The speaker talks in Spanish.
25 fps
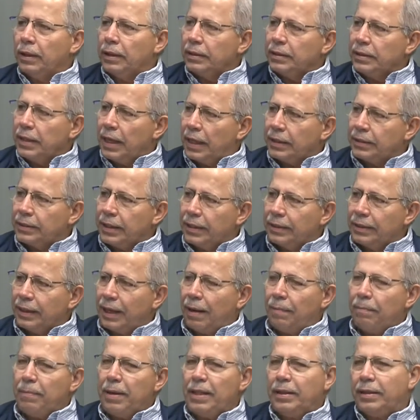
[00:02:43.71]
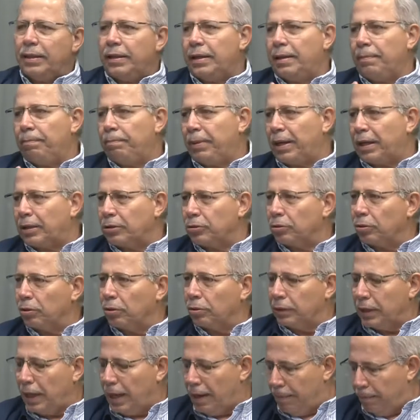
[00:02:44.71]
ya se transmite de
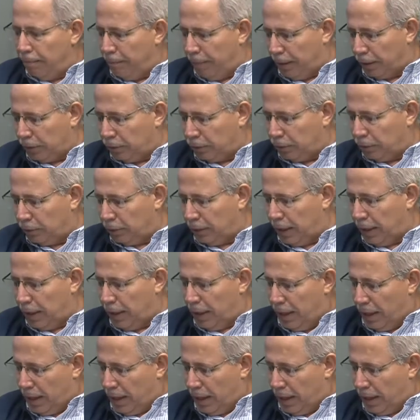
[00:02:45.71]
persona en persona